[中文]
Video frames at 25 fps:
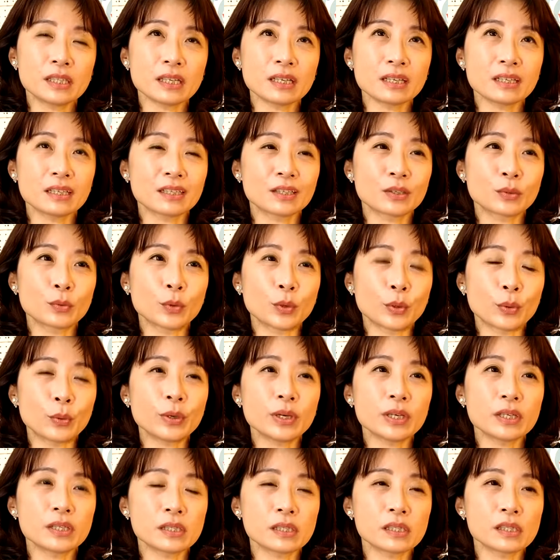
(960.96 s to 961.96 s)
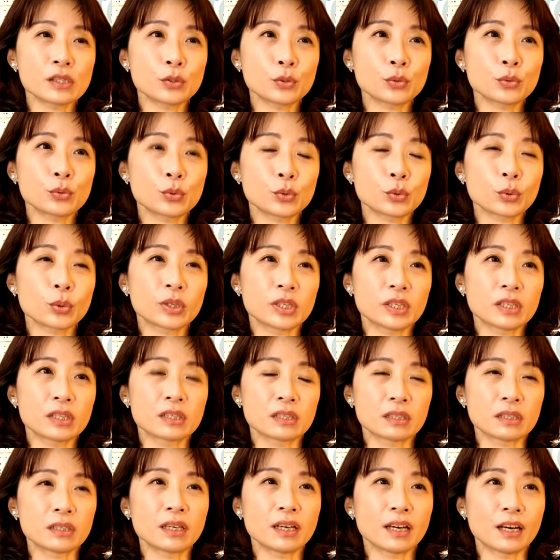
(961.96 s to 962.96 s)
这个我会适度做一
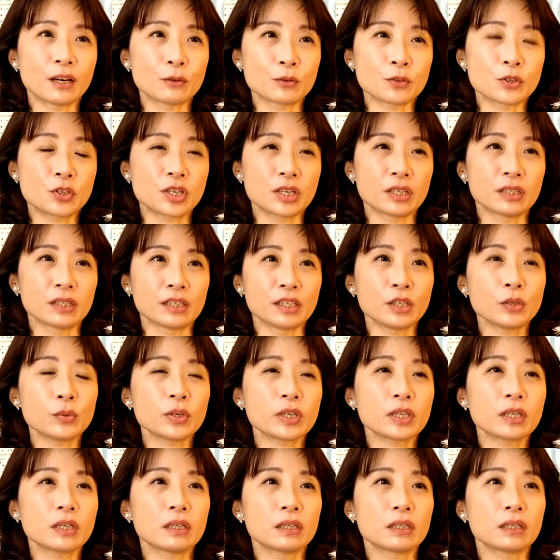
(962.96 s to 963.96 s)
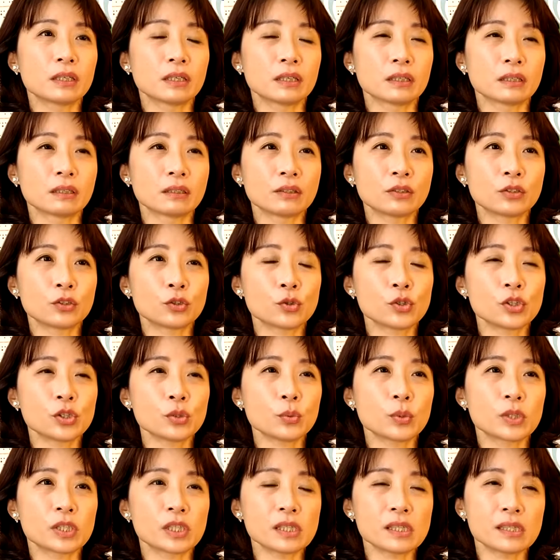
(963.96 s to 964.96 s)
个调整因为可能就是
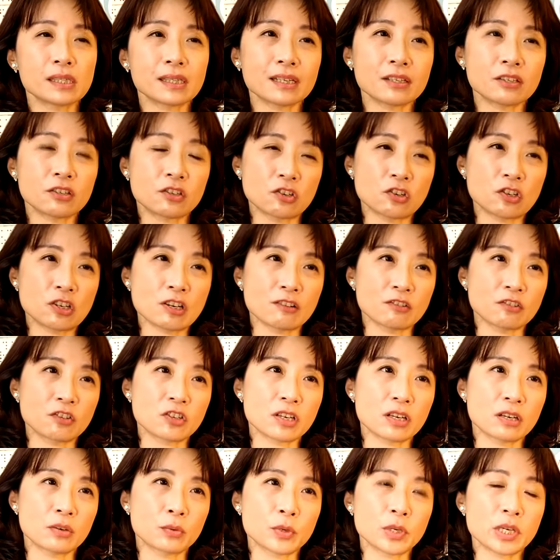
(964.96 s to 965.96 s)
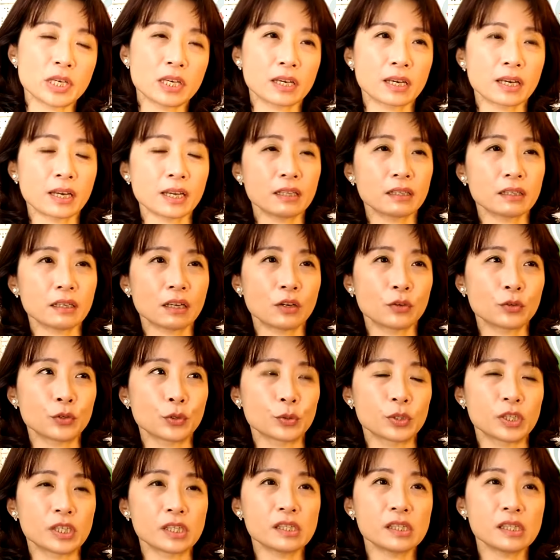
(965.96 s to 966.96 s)
我自己在职场上，我也看到
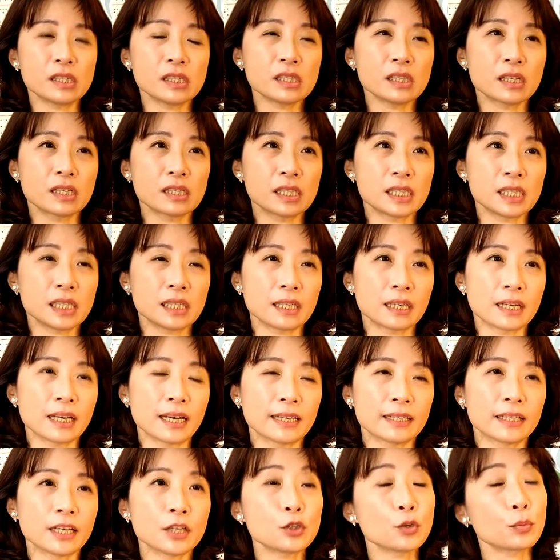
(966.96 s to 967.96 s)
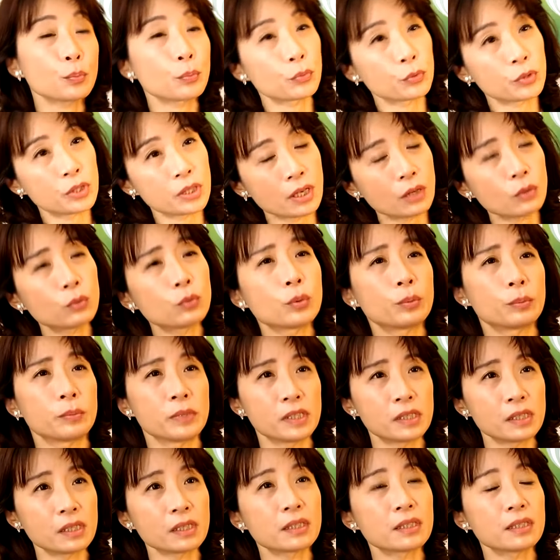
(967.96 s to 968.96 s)
有些新人进来，他就不像我
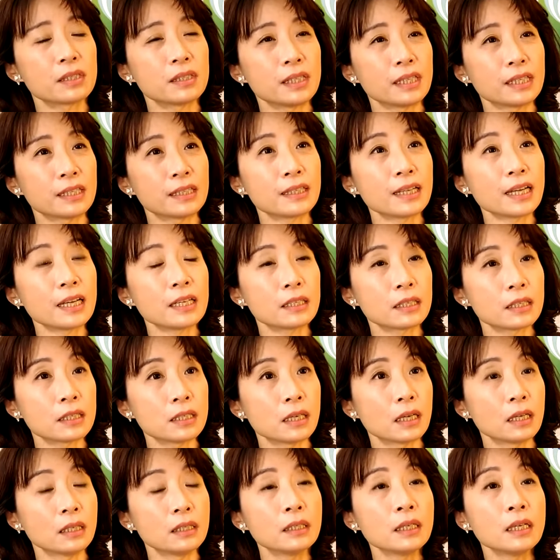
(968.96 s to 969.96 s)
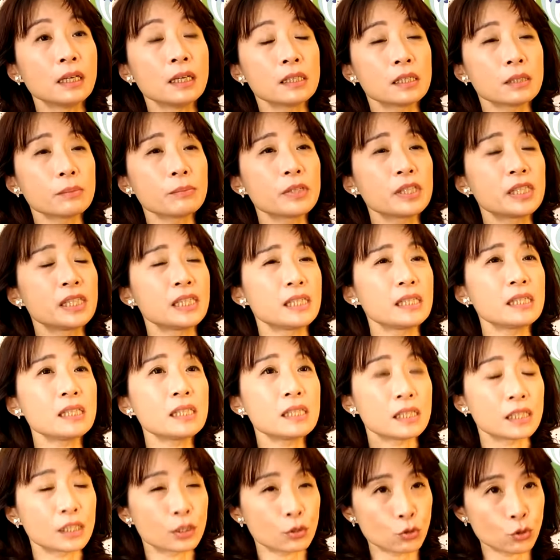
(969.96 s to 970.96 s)
们这个年代的人这么积
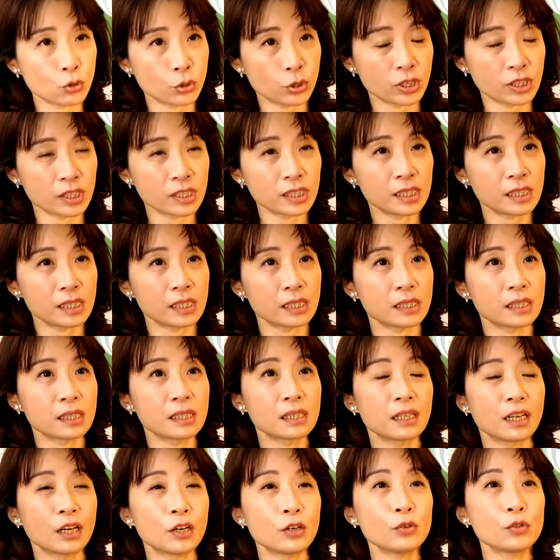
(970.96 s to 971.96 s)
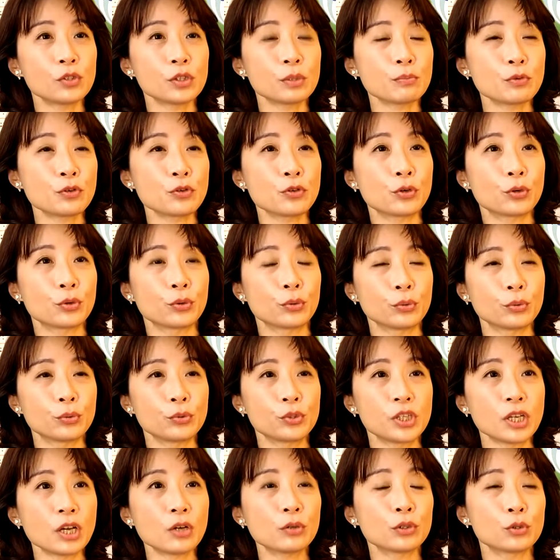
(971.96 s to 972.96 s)
极的学习，然后这么有
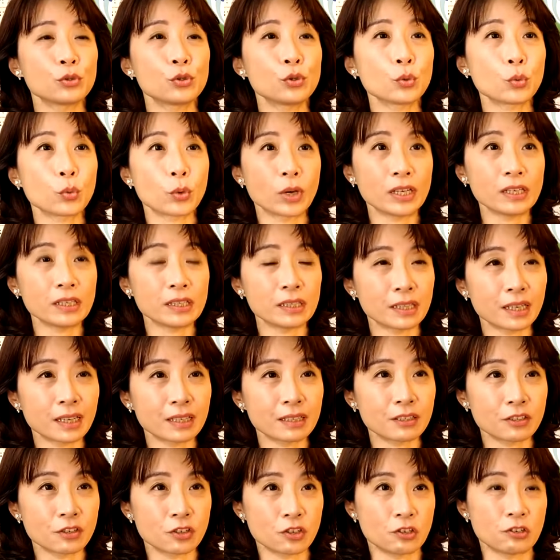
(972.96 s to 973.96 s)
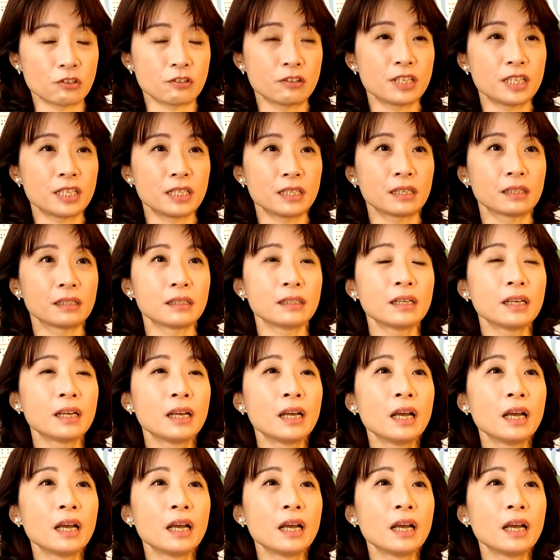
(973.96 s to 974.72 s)
效的去管理他的时间。